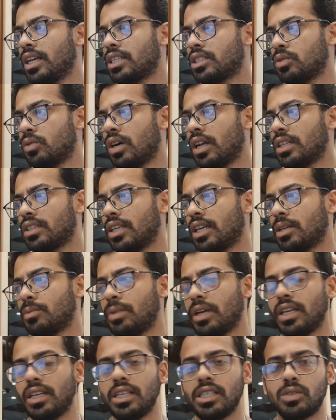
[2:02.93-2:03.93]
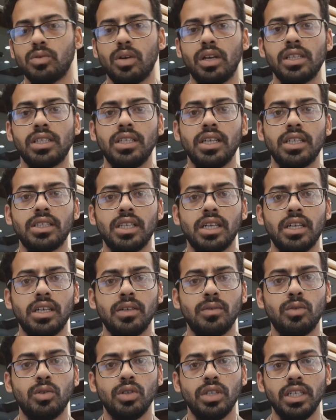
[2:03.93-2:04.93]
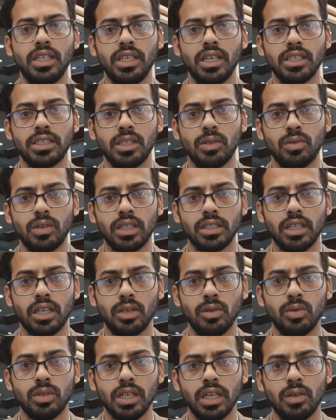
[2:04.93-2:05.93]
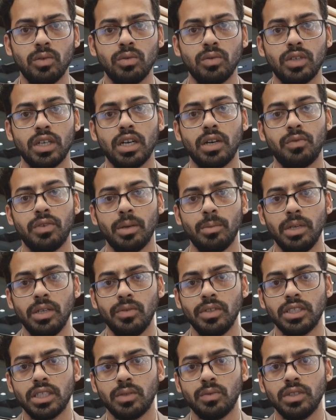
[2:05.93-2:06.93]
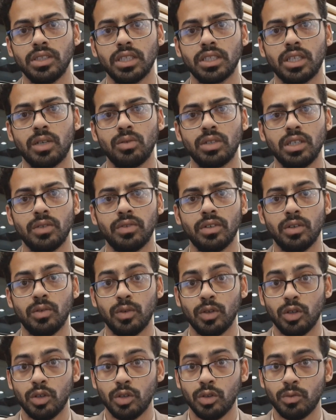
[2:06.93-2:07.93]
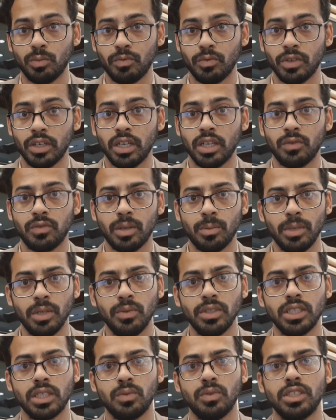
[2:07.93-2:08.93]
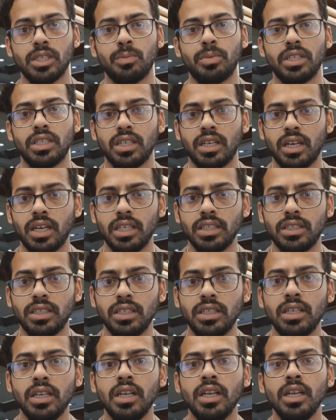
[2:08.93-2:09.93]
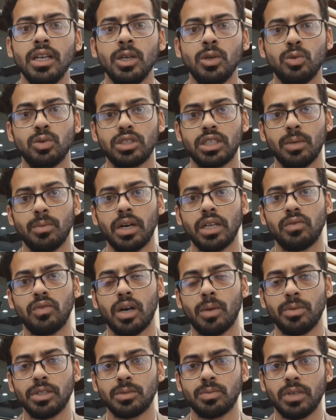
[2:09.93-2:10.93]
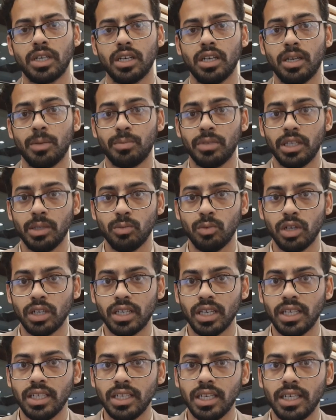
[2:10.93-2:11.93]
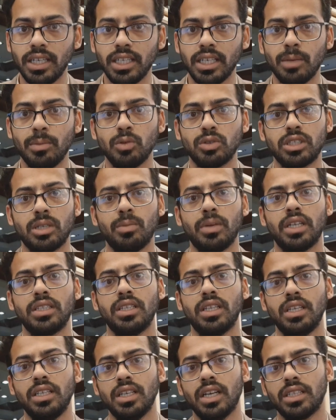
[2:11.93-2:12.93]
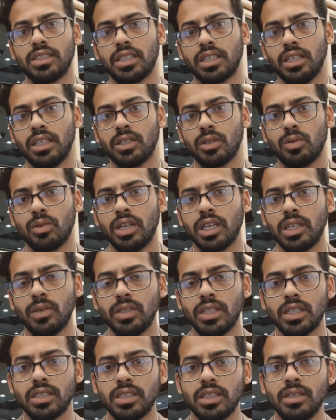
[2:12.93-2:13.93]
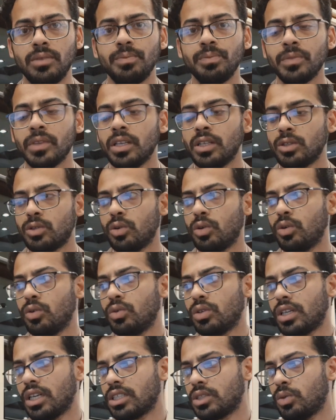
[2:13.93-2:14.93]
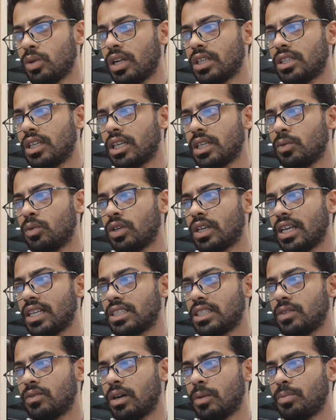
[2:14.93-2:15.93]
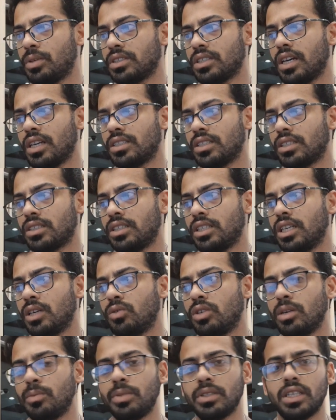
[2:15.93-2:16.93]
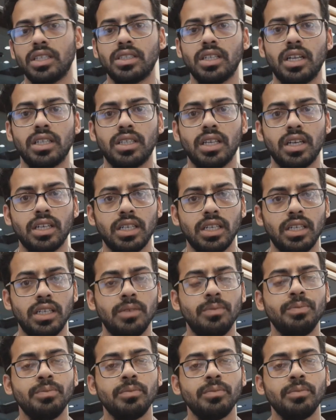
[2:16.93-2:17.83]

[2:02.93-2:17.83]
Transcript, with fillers: एक सवाल था एक बहन ने सवाल किया था वो इंडिया से उनका ताल्लुक है उनका फैमिली विजिट वीज़ा था उनकी वो फैमिली विजिट वीज़ा पर यहाँ आई थी उसके बाद वापस अपने मुल्क गई हैं इंडिया में उसके बाद नहीं आ सकें कोरोना की वजह से तो उनका सवाल था कि वो कैसे वापस आ सकती हैं उन्हें पता चला था कि